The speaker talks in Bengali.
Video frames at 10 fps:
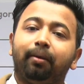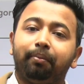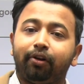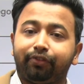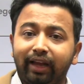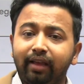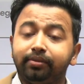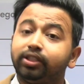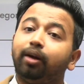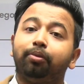নাম্বার অফ
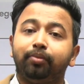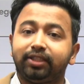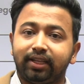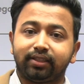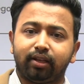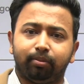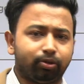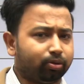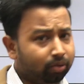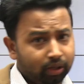টাইমস ডাব্লিউবিসিএস এর মতো